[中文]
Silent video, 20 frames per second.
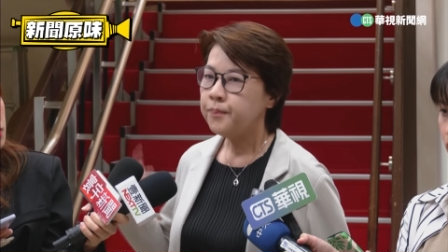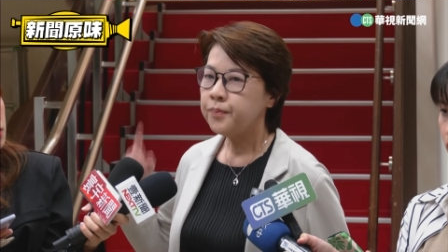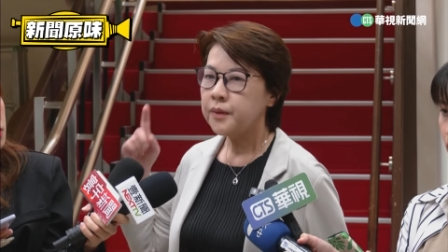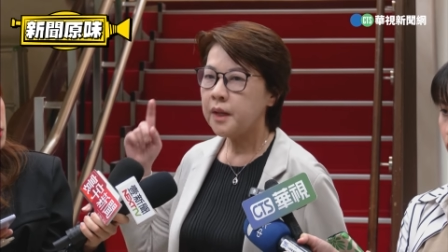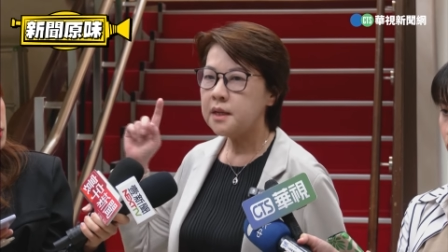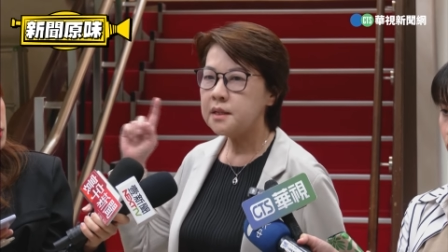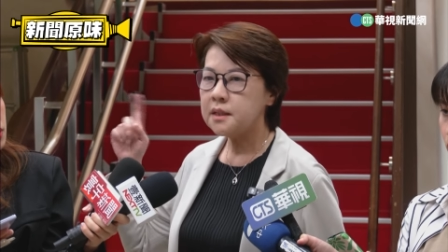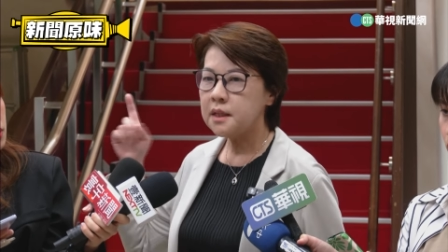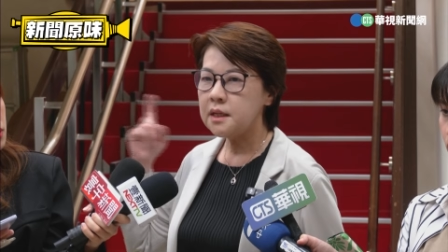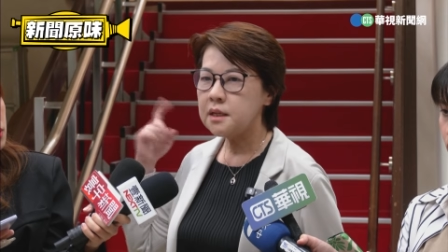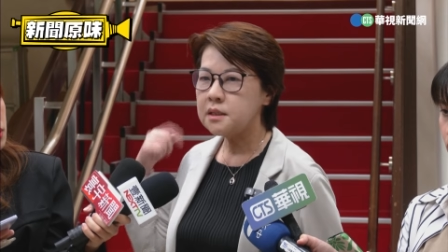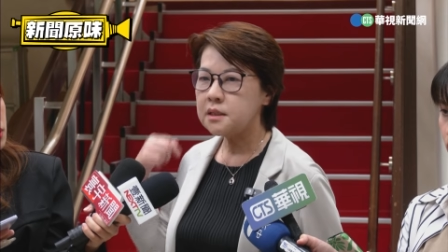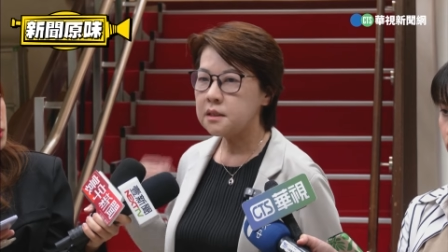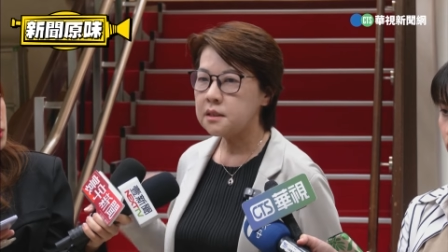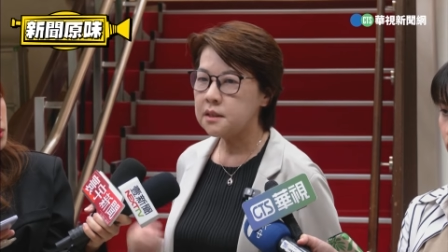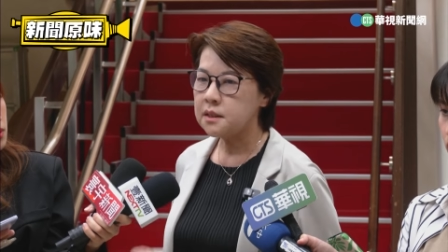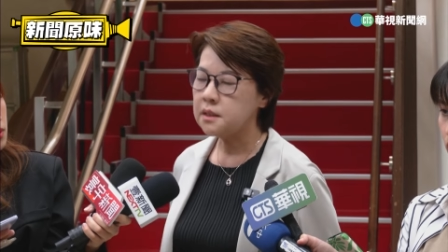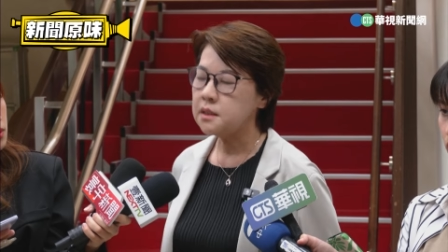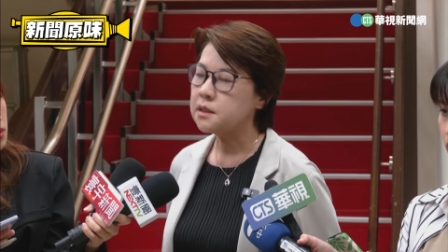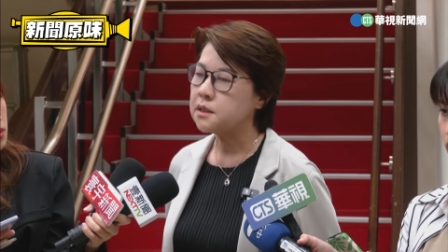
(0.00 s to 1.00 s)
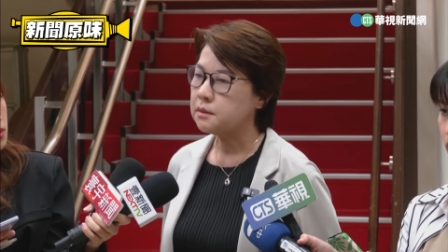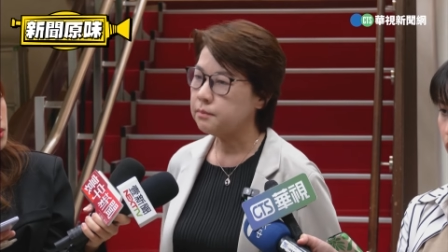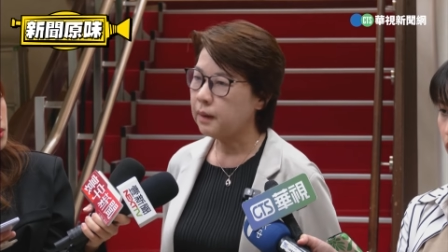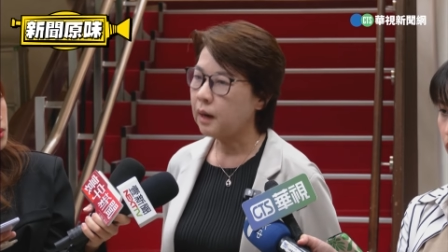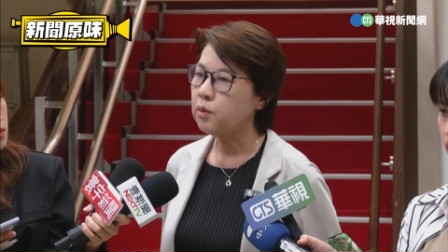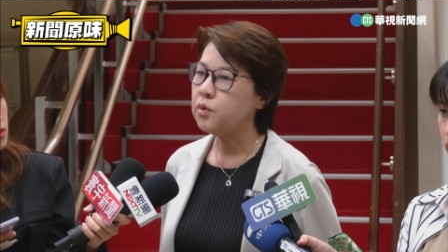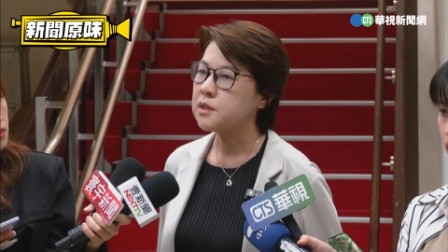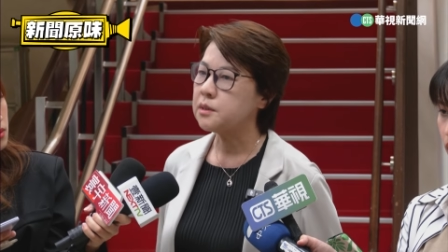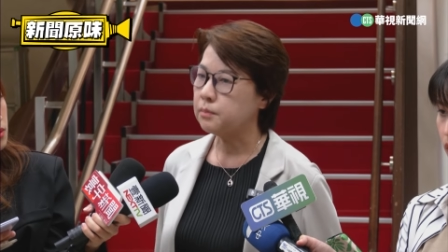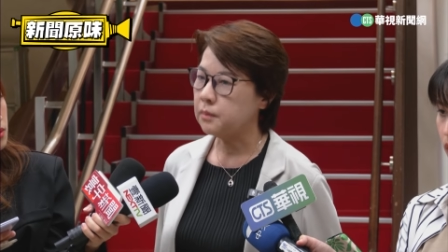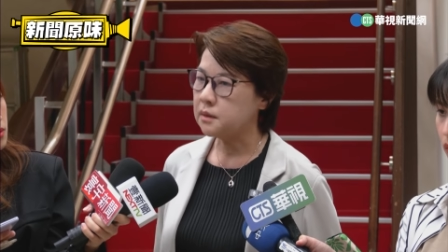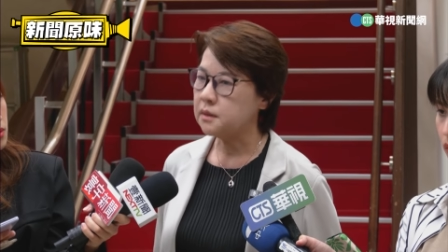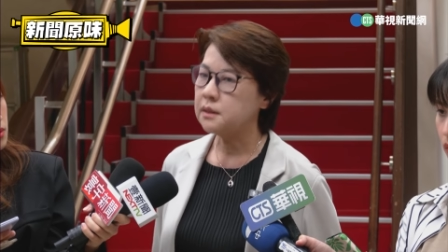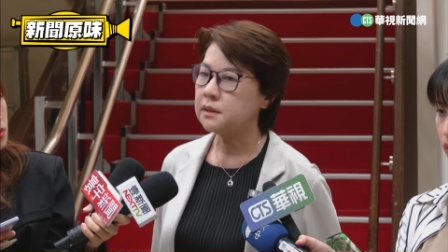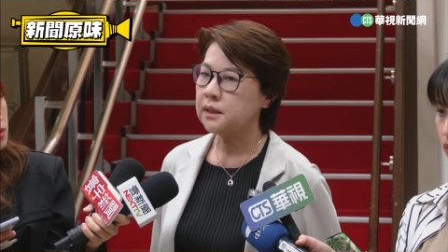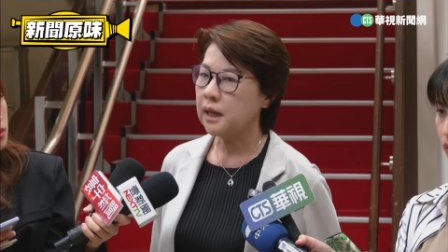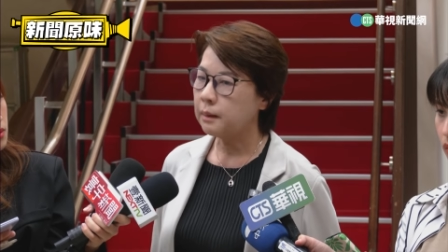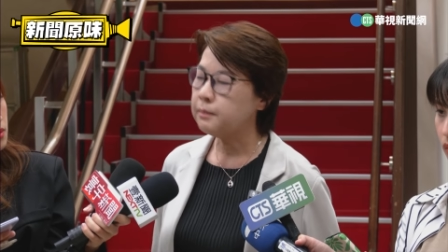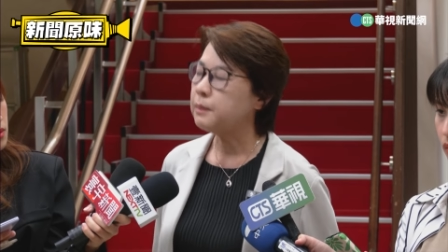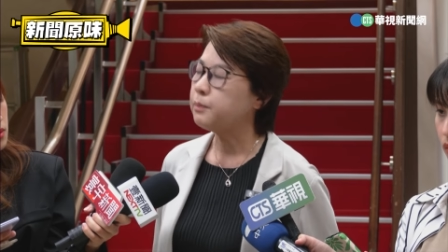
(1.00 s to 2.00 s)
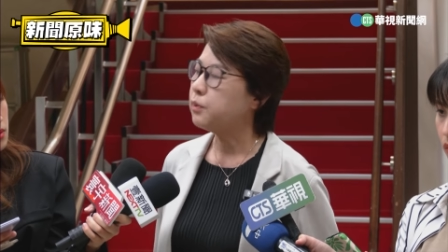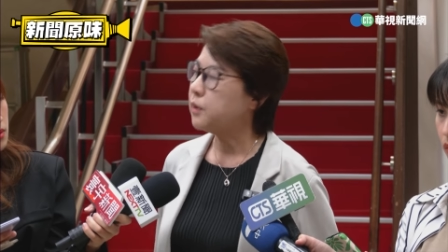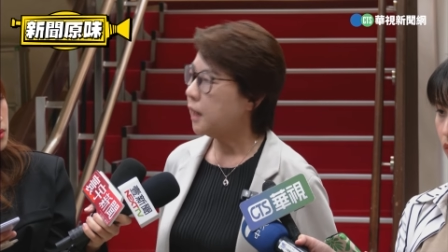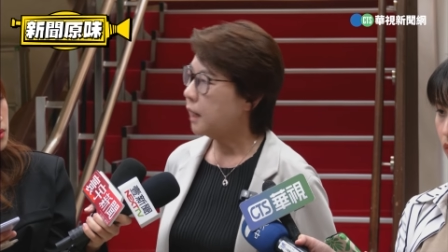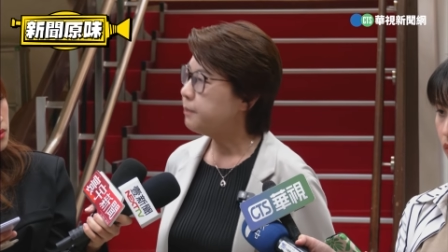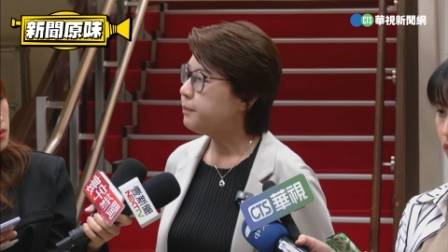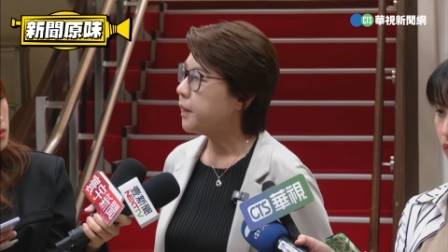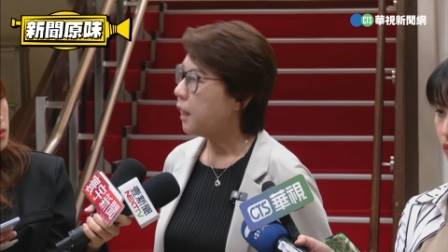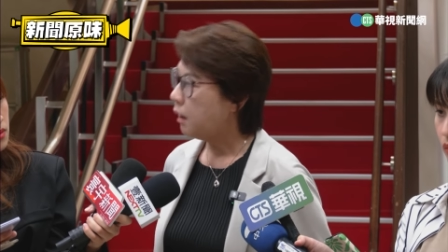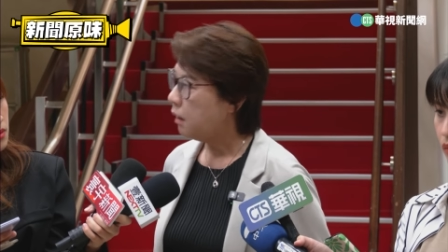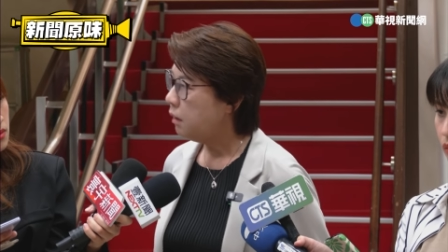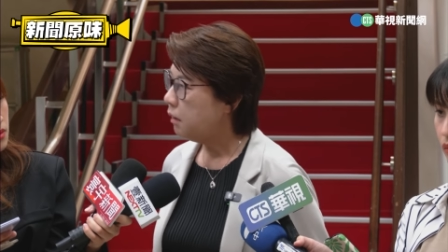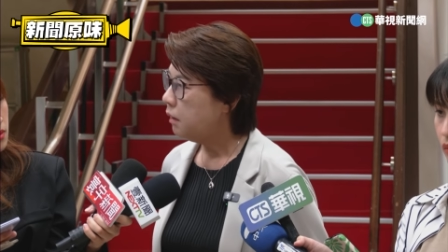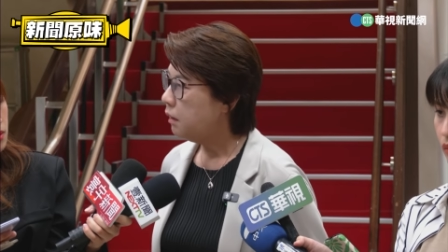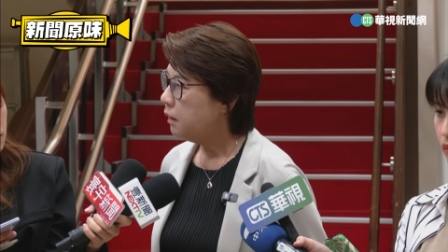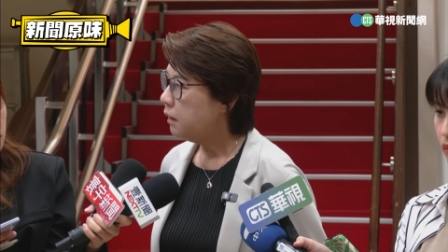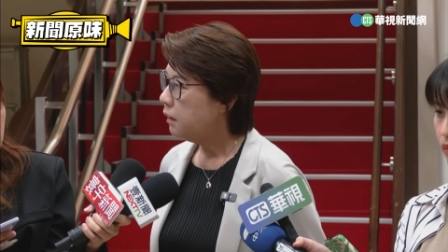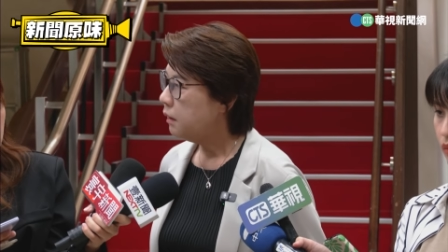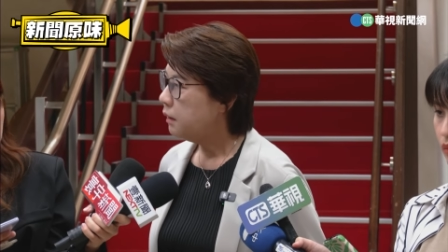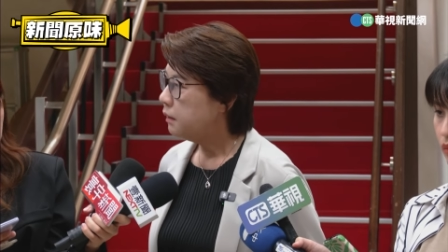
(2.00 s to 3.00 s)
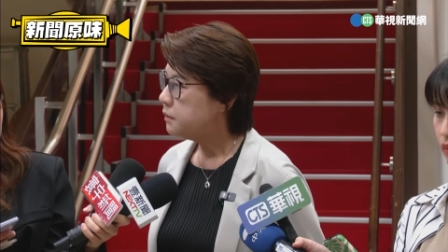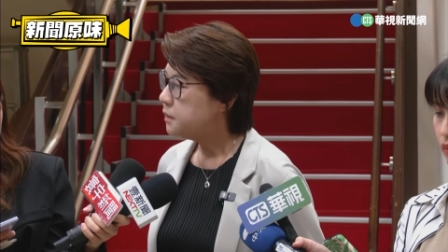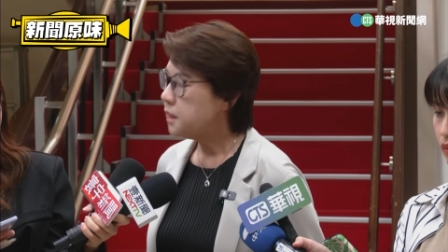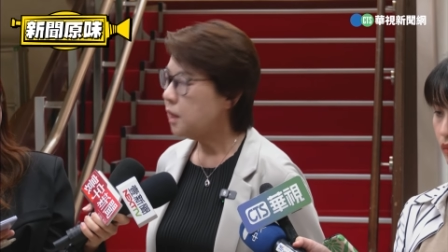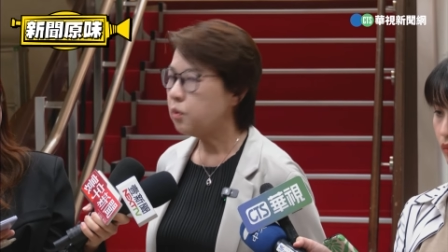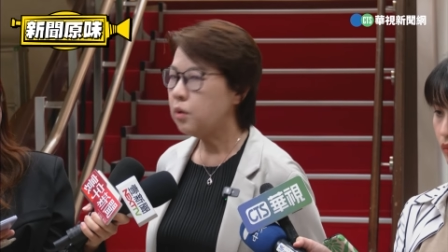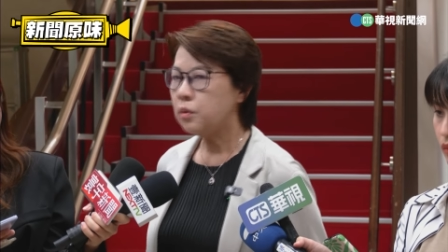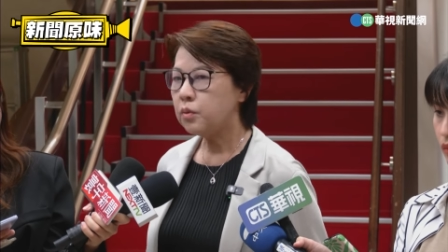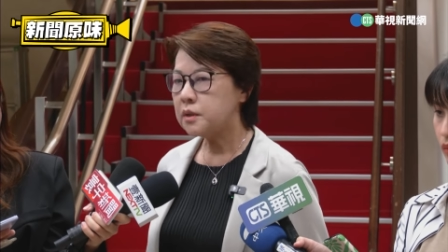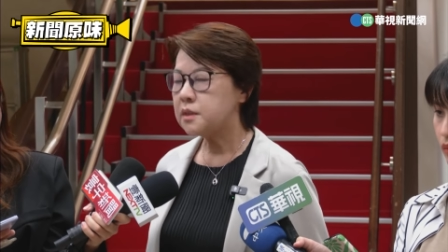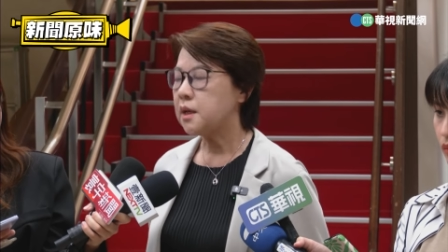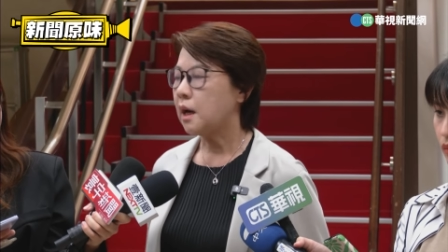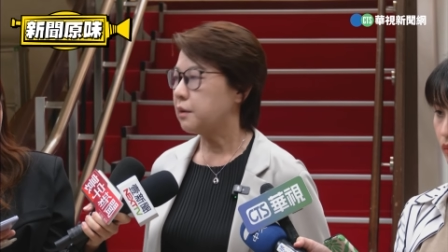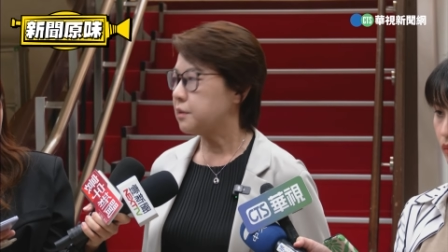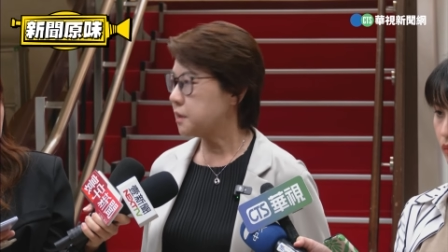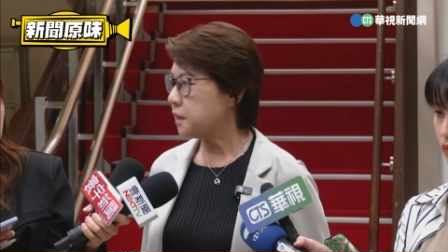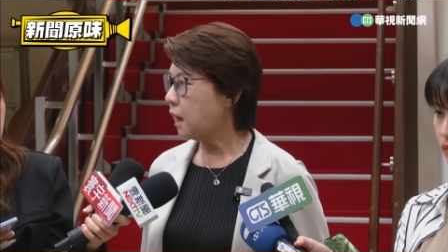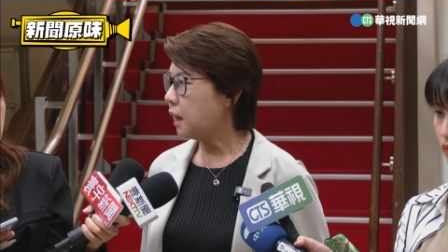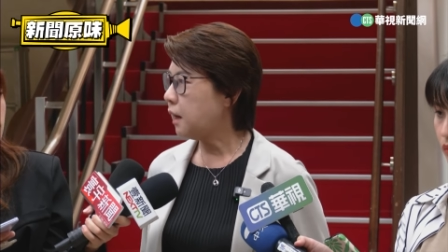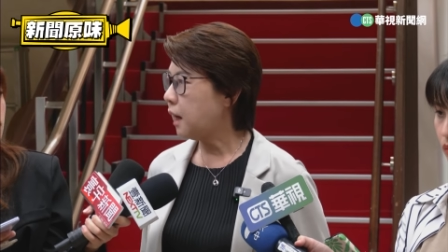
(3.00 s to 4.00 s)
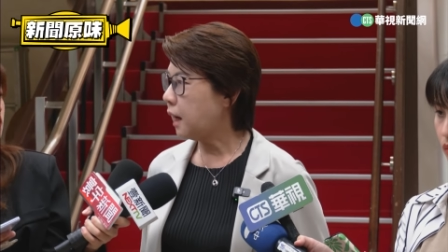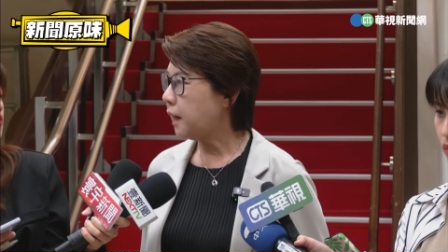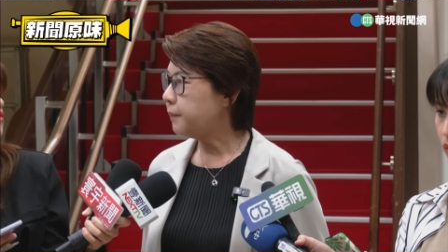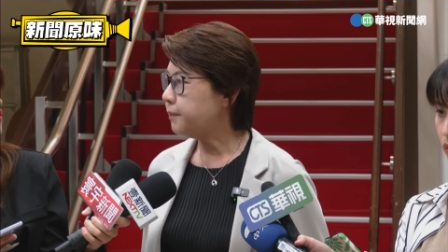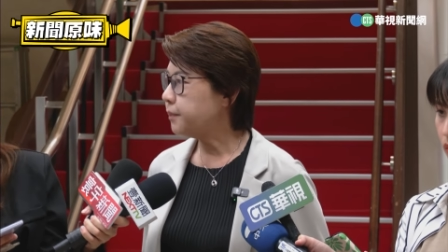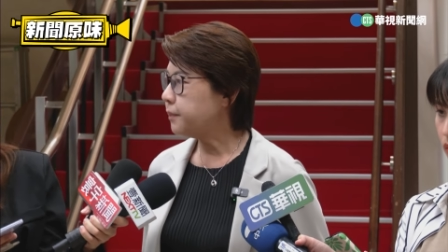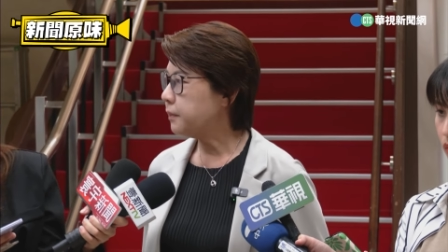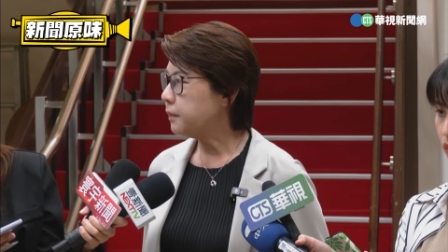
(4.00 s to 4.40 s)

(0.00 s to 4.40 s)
但是 T 十七、十八为什么他们不来标？再问问厂商啊。